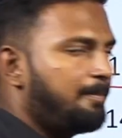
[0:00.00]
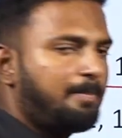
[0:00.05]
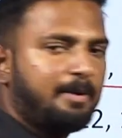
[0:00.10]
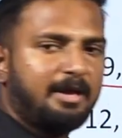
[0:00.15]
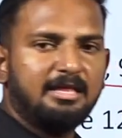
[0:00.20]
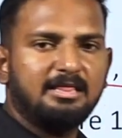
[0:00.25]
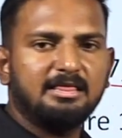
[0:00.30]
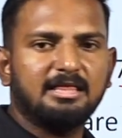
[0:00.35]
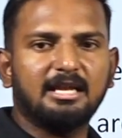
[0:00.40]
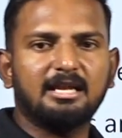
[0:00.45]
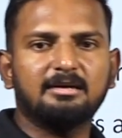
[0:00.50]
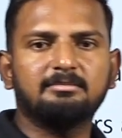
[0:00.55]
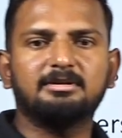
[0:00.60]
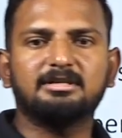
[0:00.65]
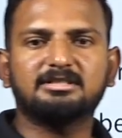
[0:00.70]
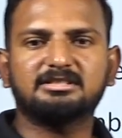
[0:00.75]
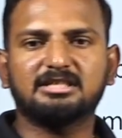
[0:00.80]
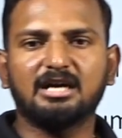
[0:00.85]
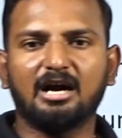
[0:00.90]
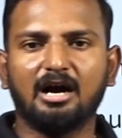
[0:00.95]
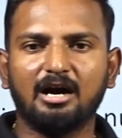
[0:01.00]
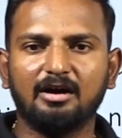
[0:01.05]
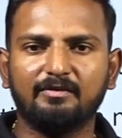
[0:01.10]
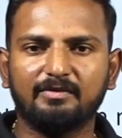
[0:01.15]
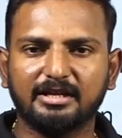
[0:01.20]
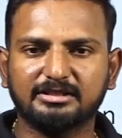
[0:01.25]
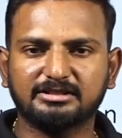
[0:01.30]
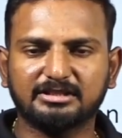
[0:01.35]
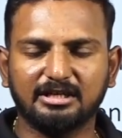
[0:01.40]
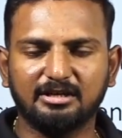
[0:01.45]
இப்போ இந்த நம்பர்ஸ்க்கு
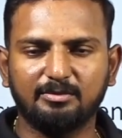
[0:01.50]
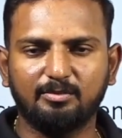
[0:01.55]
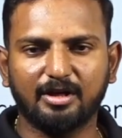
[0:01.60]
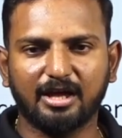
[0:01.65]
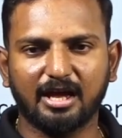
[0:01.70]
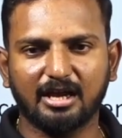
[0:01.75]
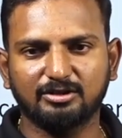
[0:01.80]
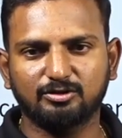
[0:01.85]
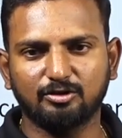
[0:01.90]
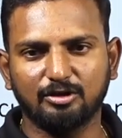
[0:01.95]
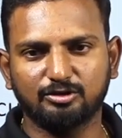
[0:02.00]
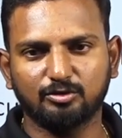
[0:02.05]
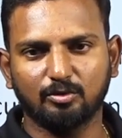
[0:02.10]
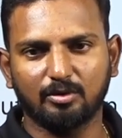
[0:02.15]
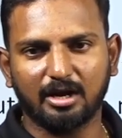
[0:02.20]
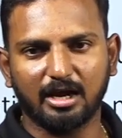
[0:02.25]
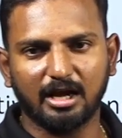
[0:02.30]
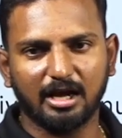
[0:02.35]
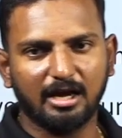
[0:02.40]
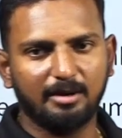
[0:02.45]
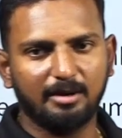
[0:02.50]
ஆவரேஜ் கண்டுபிடிங்கன்னு சொல்லி சொல்கிறாங்க